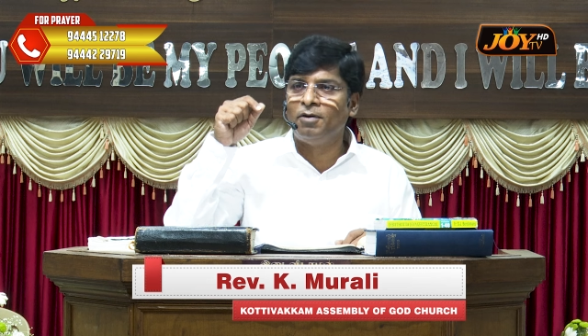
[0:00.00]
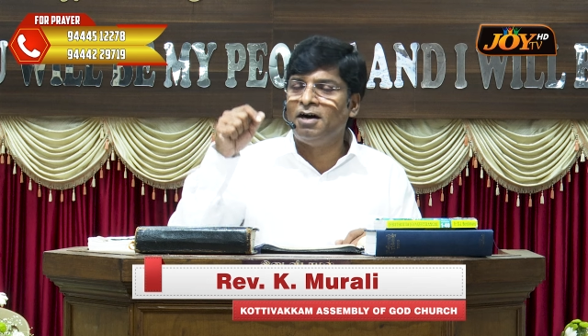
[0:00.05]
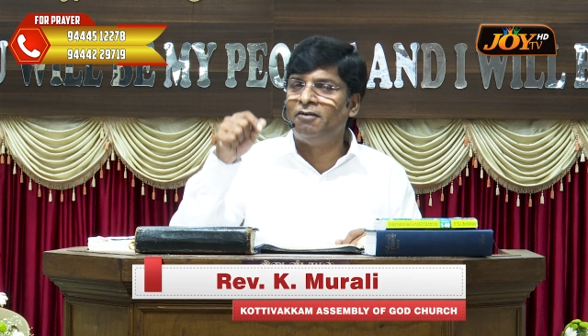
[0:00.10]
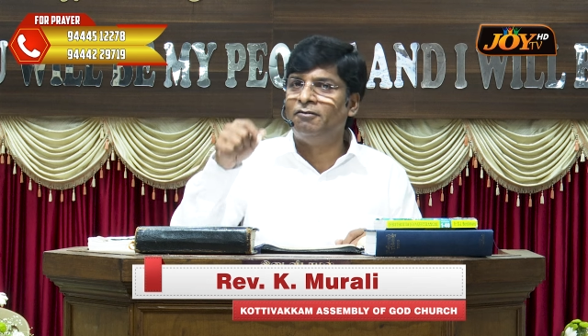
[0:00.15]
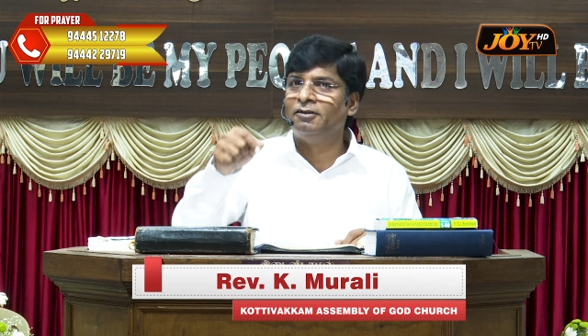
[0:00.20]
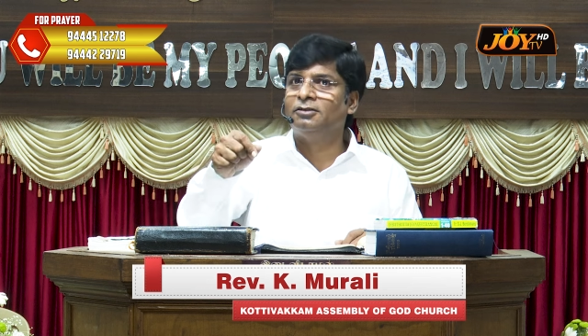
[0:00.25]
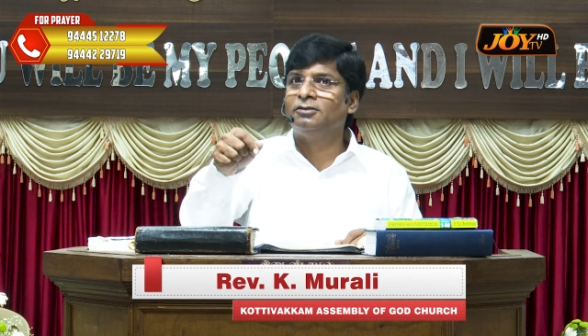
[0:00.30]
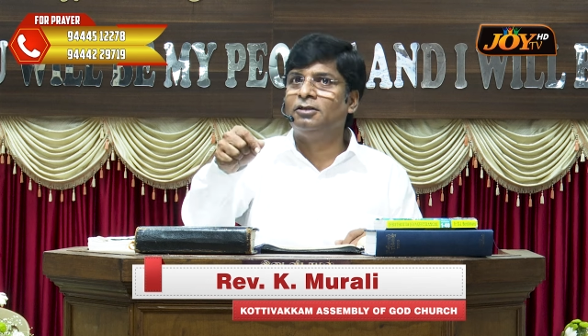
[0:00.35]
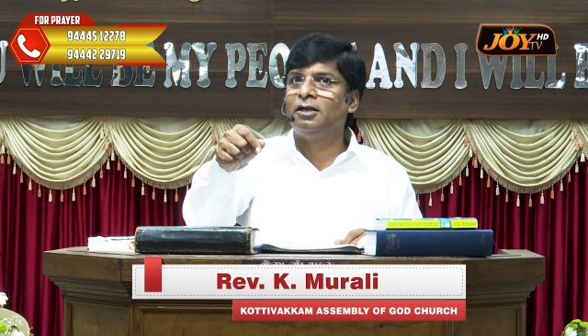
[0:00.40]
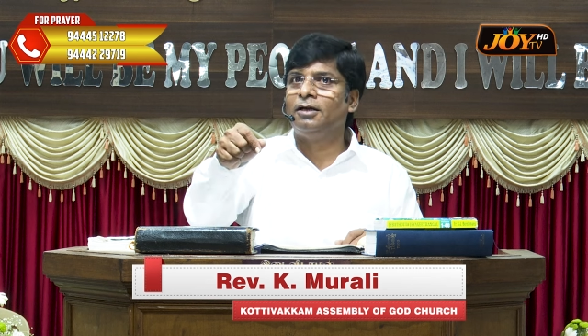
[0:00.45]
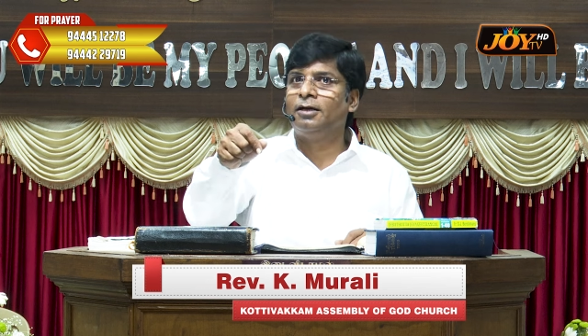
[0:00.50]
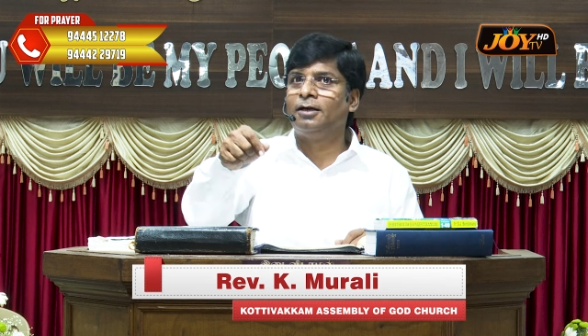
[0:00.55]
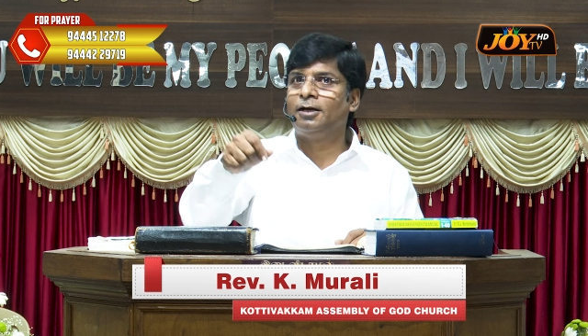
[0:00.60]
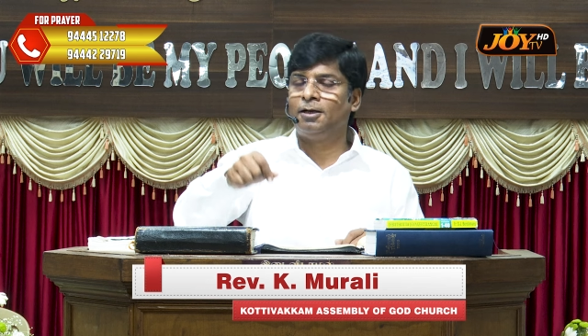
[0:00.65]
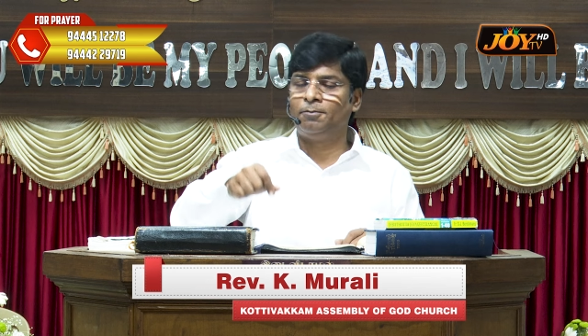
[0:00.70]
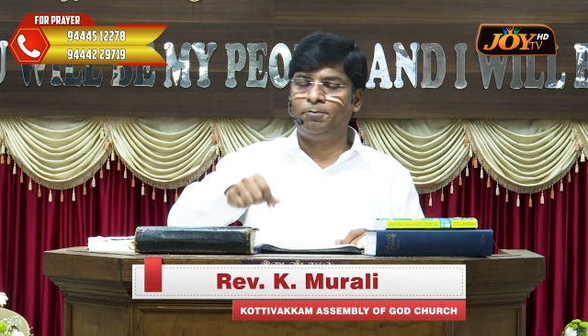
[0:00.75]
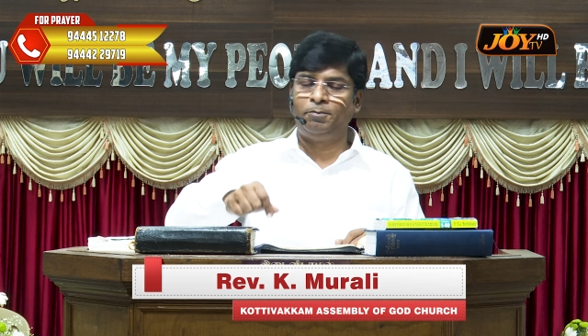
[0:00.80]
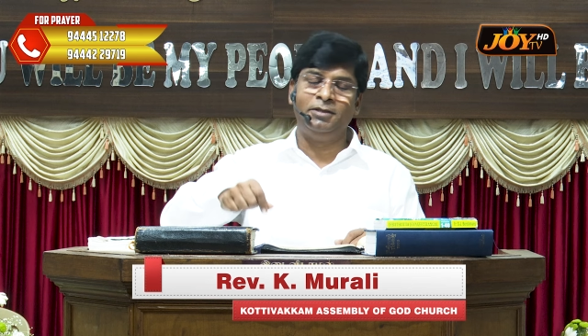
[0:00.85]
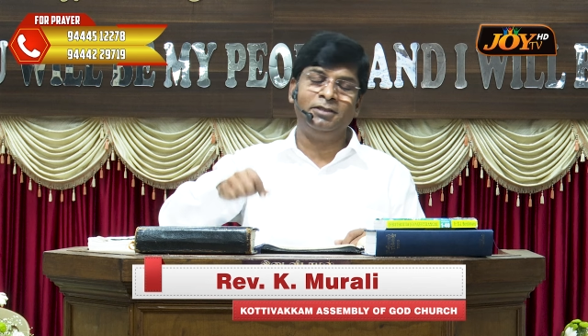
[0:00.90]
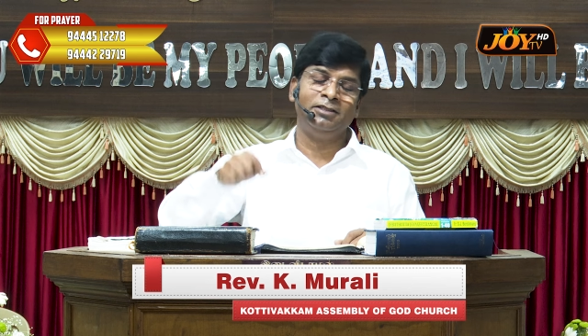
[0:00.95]
பாவத்தில்
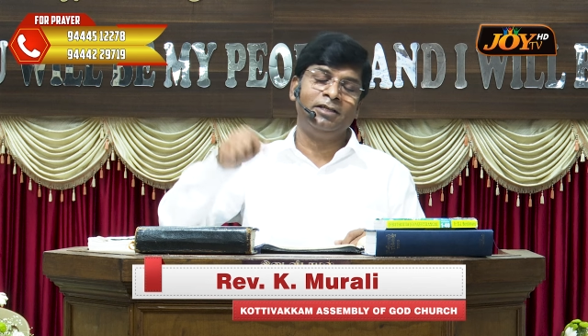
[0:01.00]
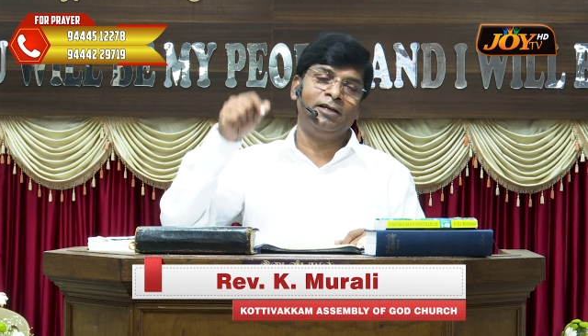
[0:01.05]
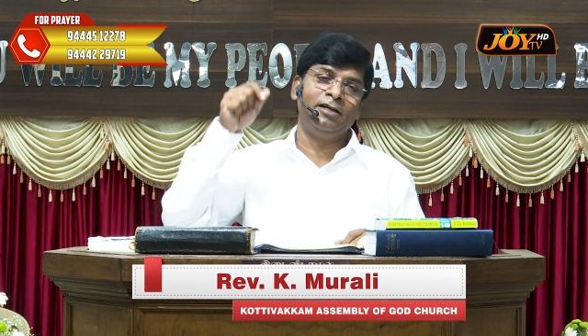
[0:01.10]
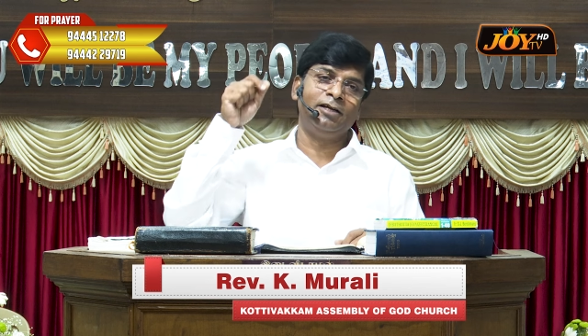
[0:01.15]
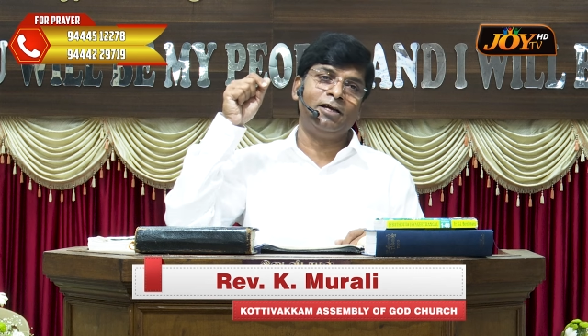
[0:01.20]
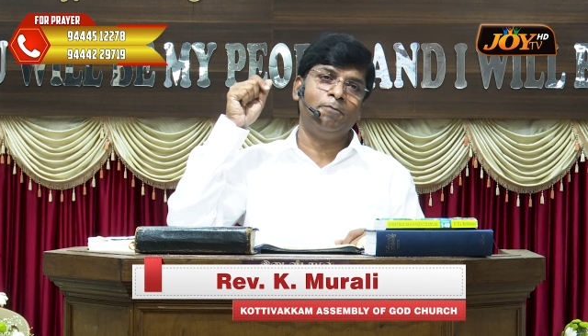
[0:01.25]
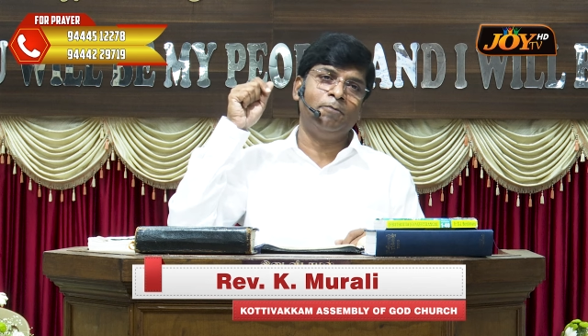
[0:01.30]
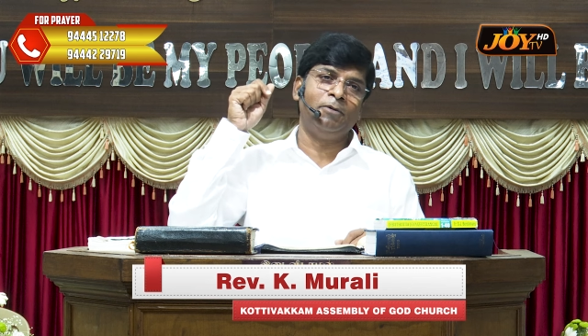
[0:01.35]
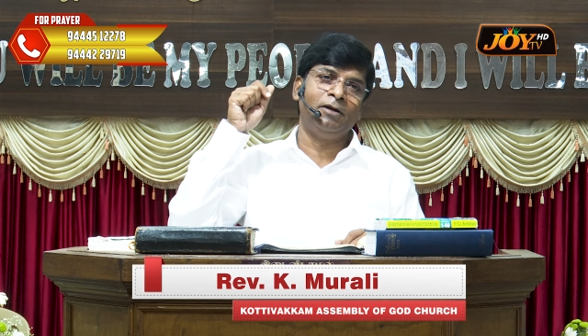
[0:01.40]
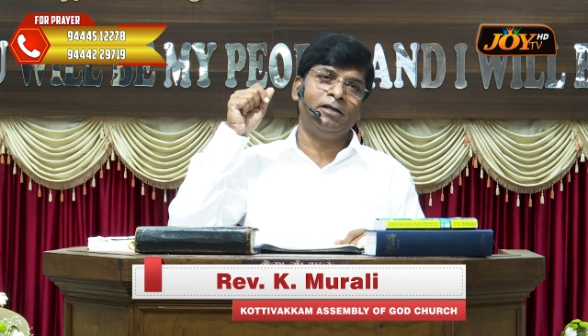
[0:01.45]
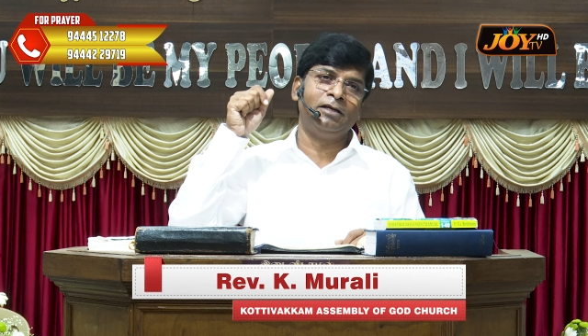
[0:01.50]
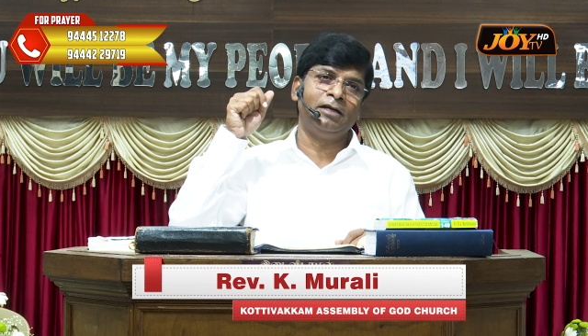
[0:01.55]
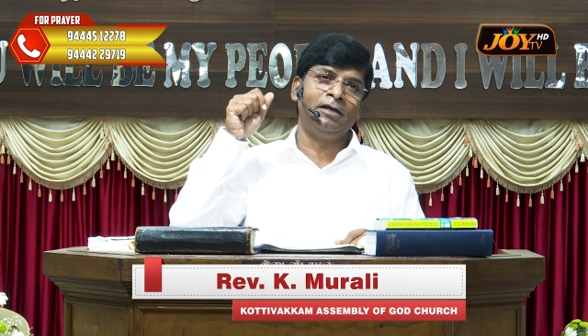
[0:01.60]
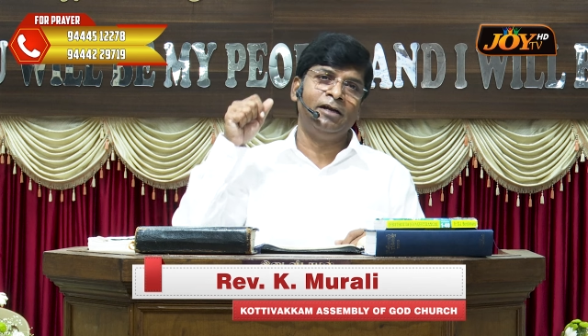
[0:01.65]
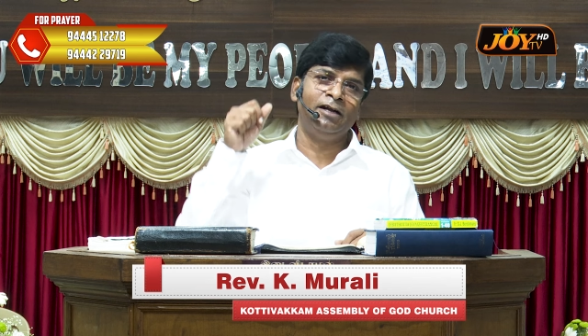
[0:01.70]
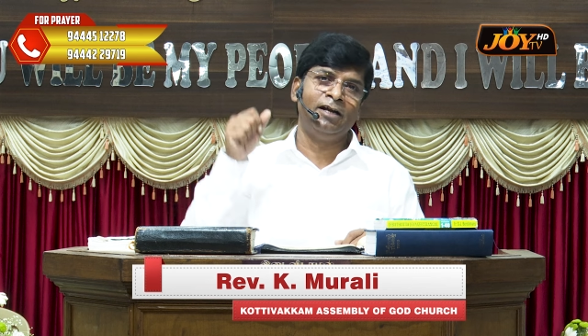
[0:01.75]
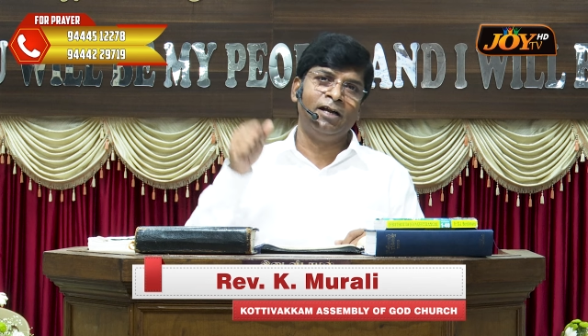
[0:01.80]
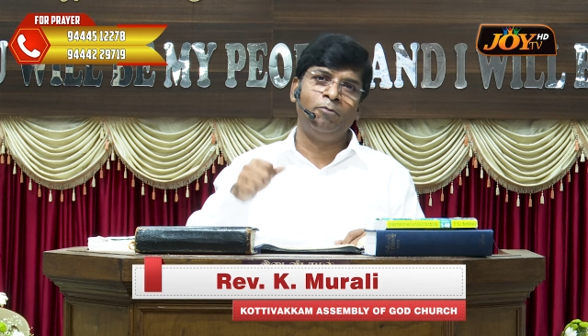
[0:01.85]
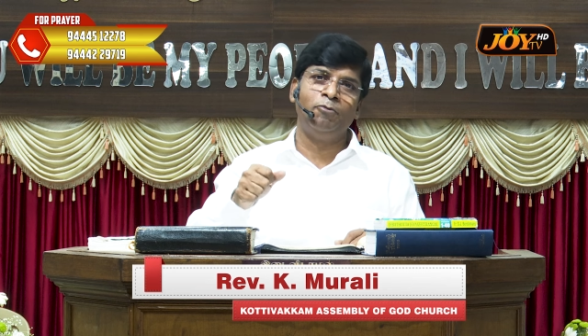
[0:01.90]
கற்பந்தரிக்கப்பட்ட